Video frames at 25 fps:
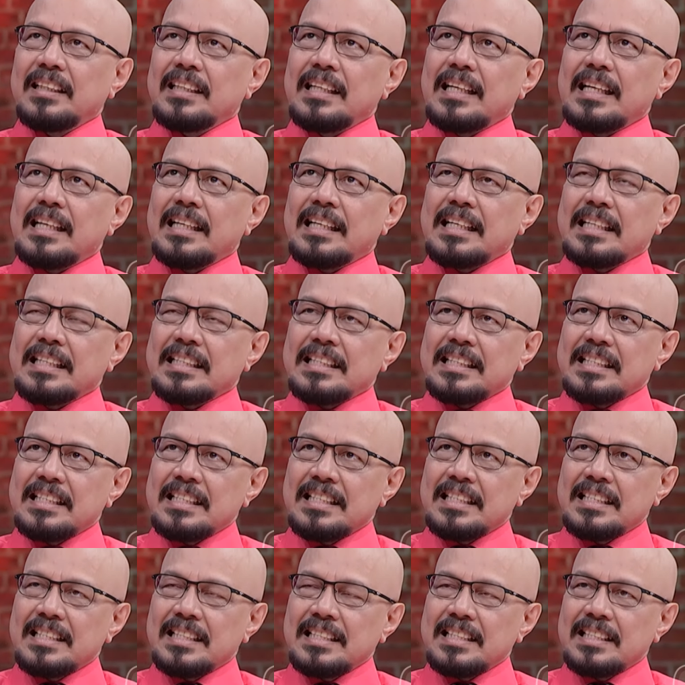Nah,
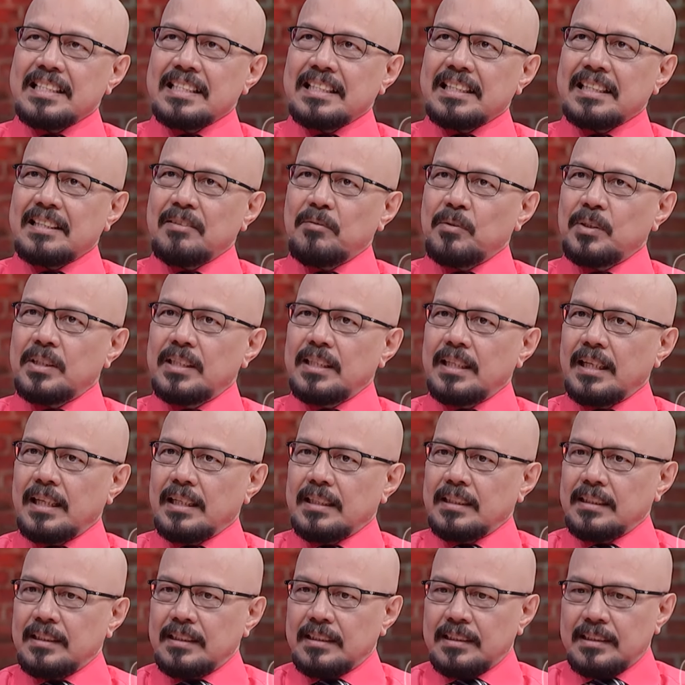
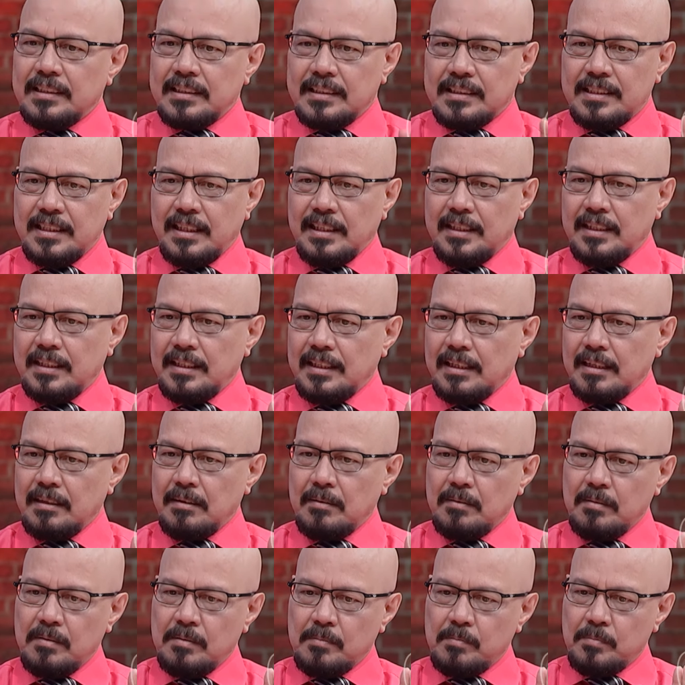kemudian saya
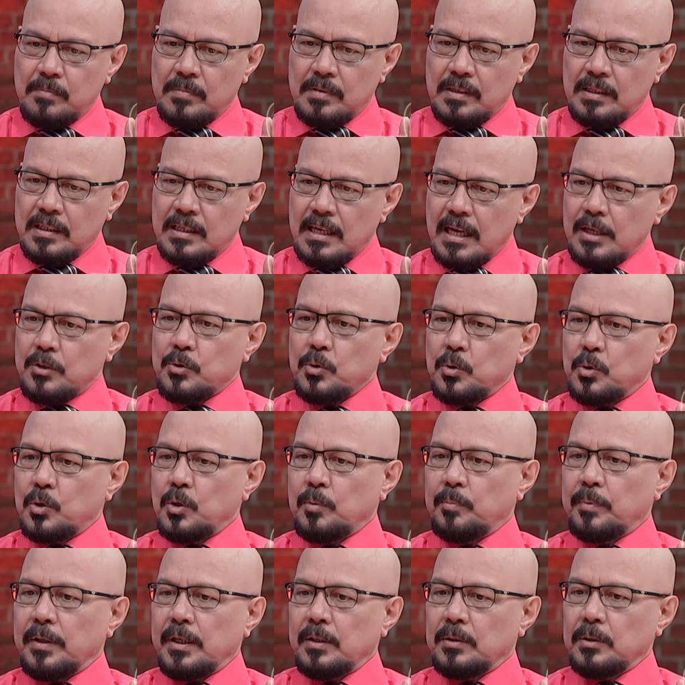dengar nggak
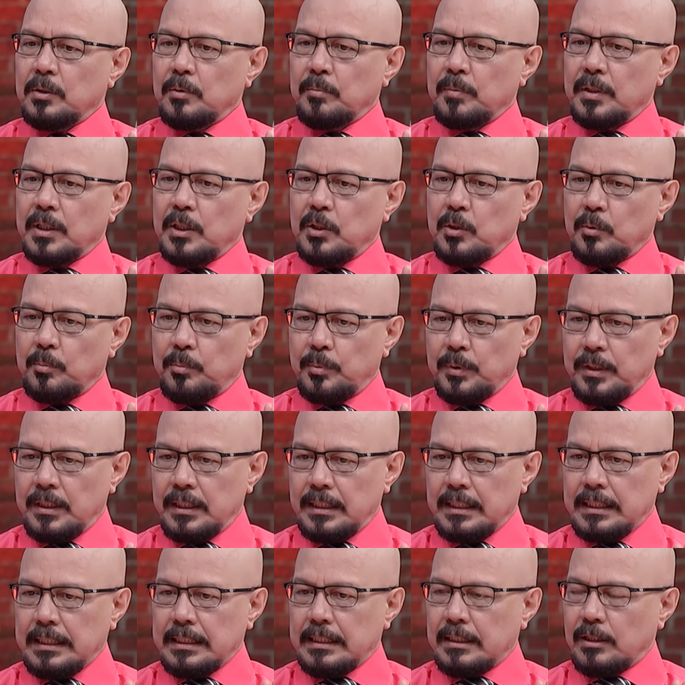cukup ya untuk
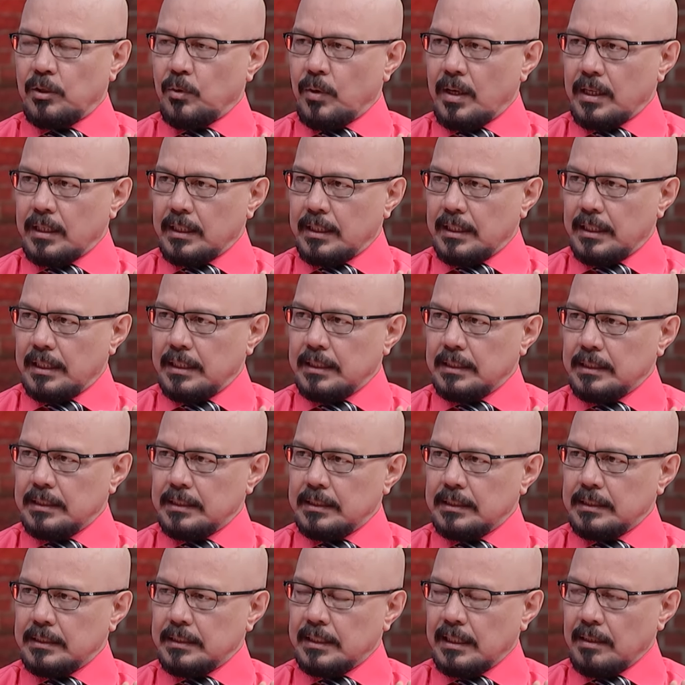menghidupi keluarga.
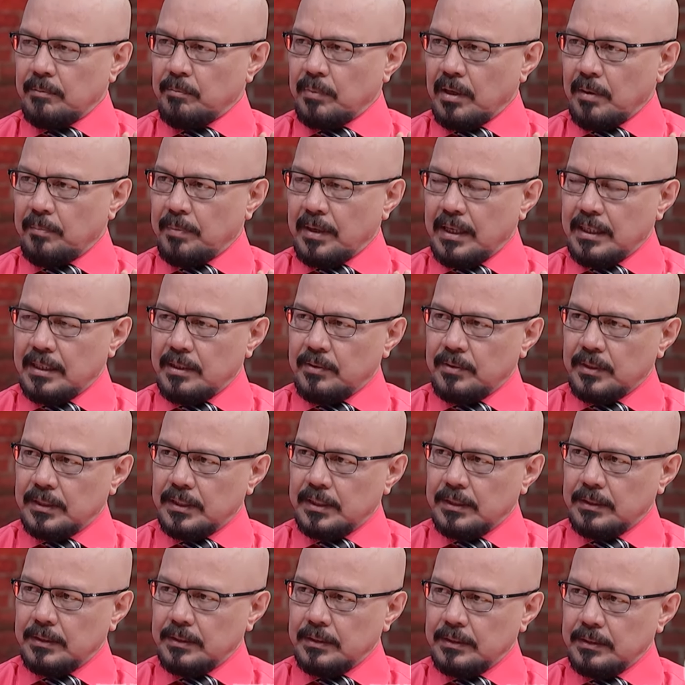Dengan berapa anak
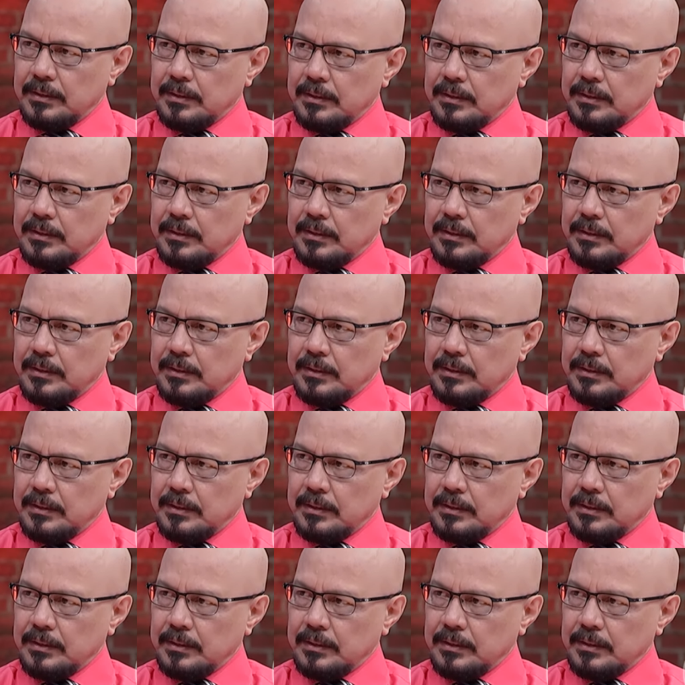waktu itu?